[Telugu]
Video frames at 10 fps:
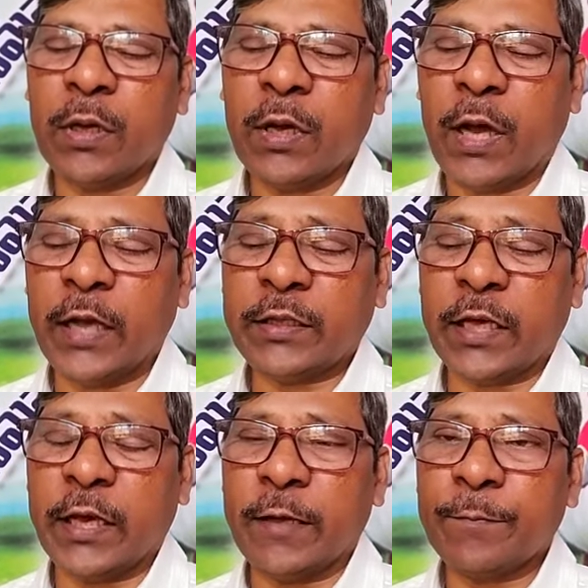అయితే
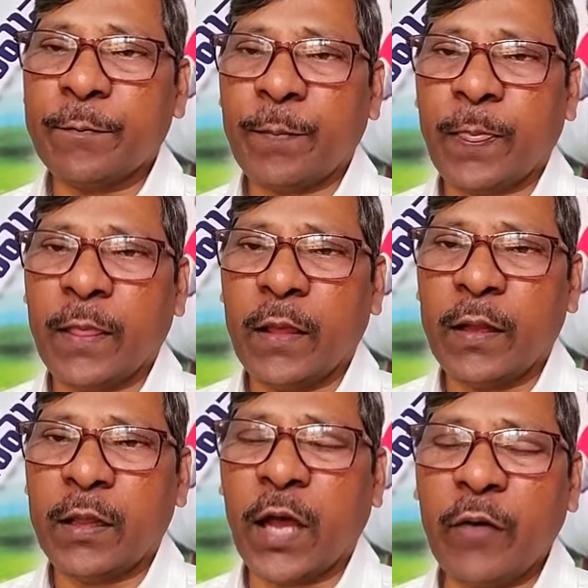
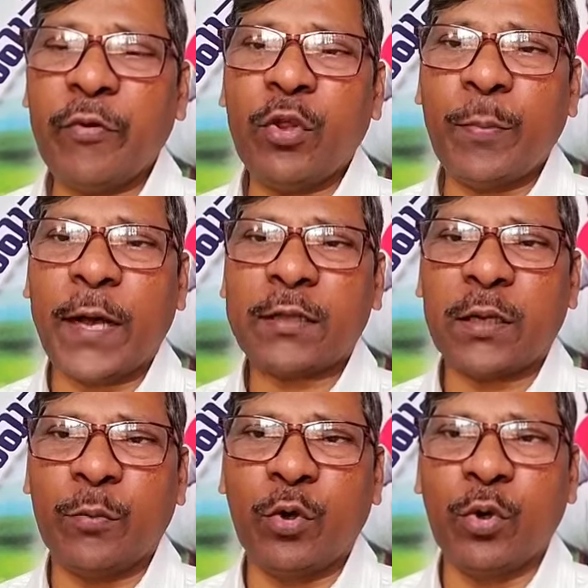దావీదు
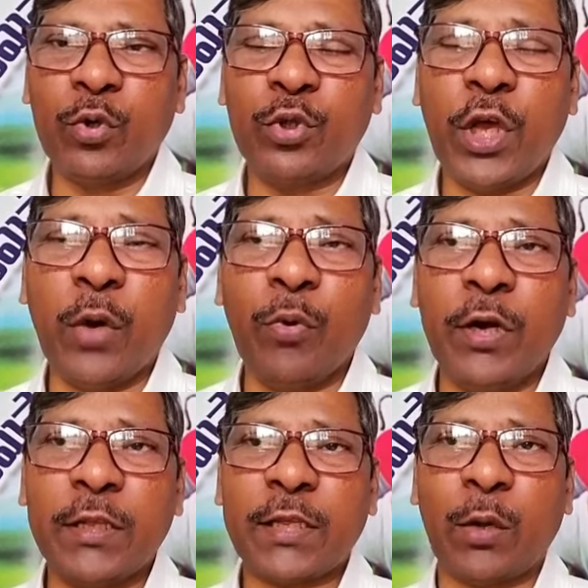మాత్రము దేవుని
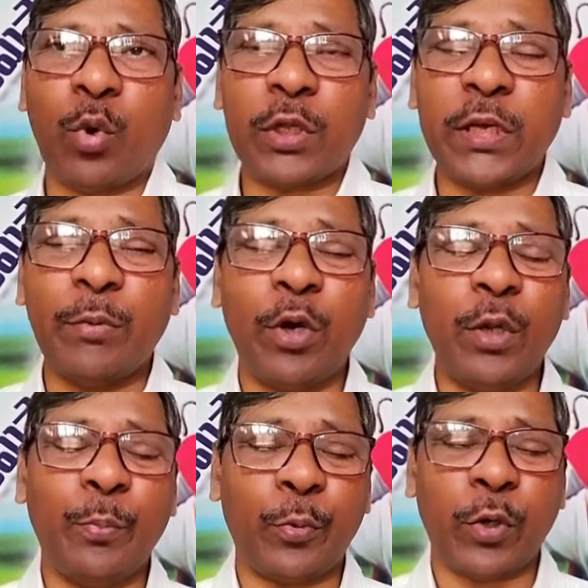తన హృదయంలో
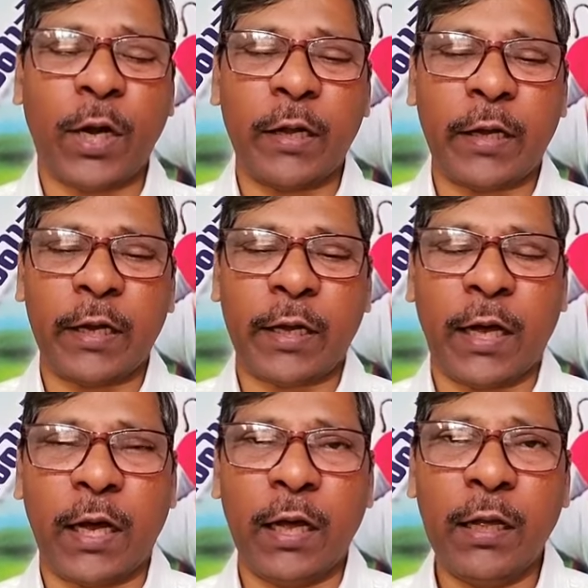నింపుకున్నాడు కనుక
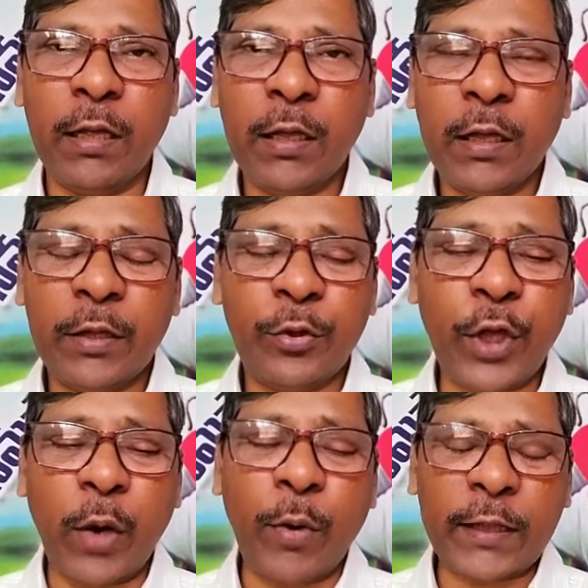
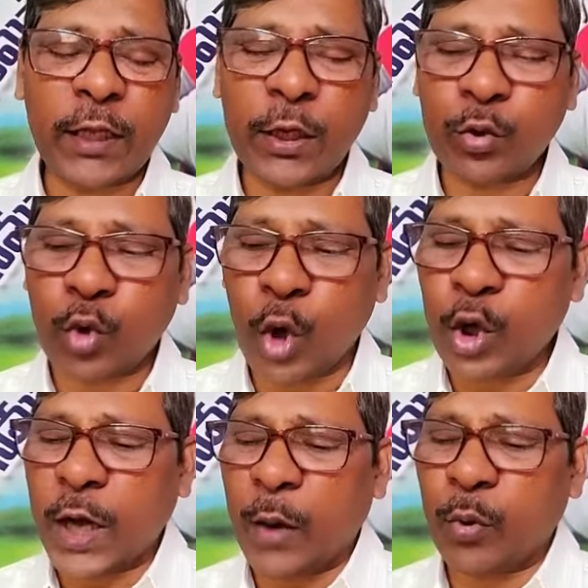దేవుడు అతనికి తోడుగా
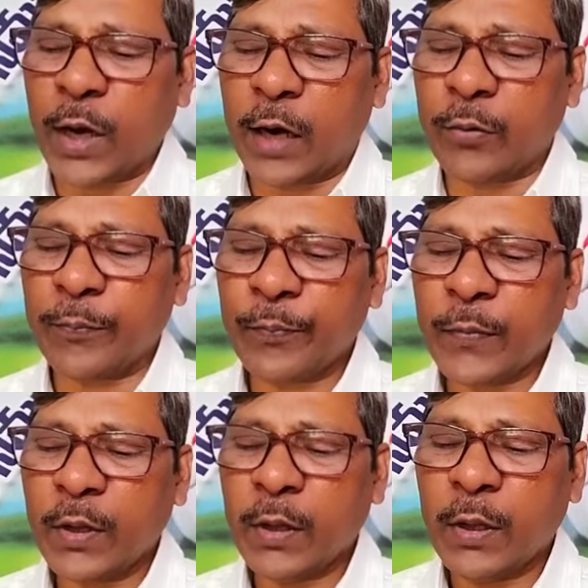ఉన్నాడు
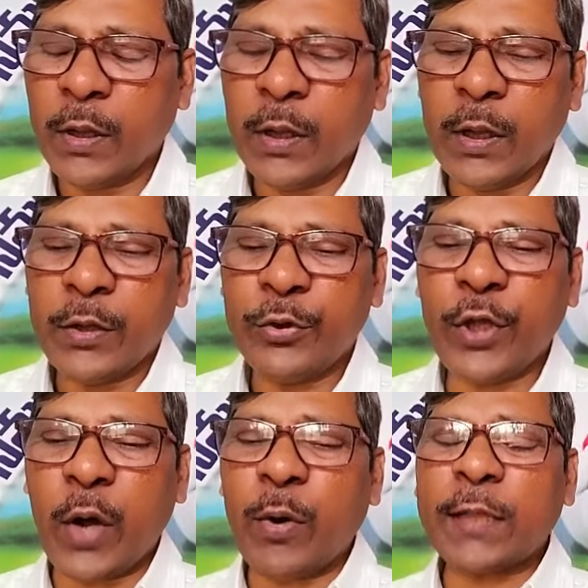
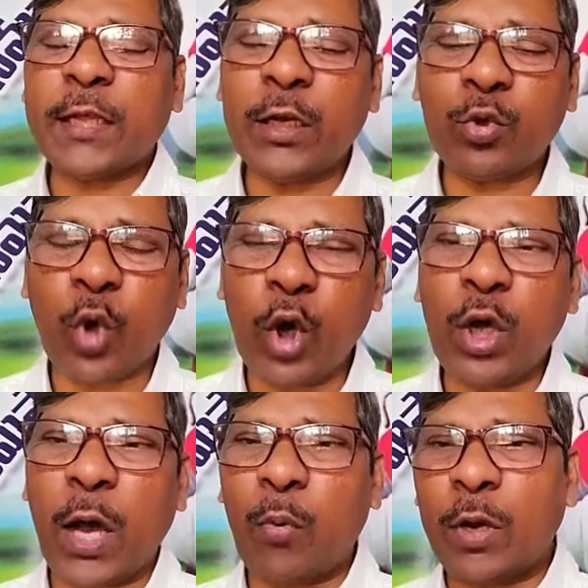దేవుడు అతనికి తోడుగా
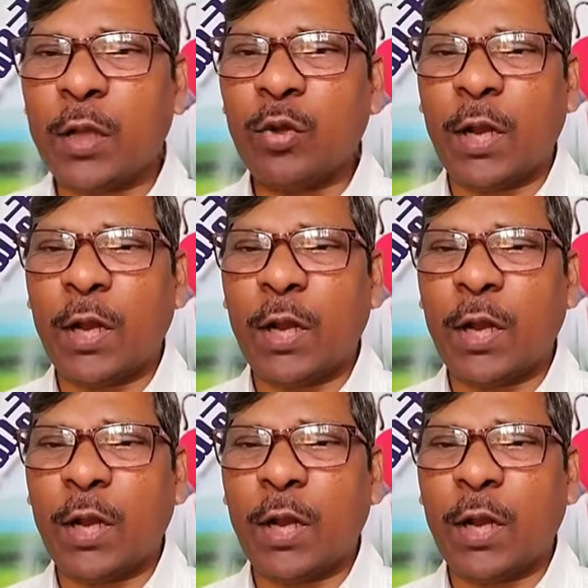ఉన్నందున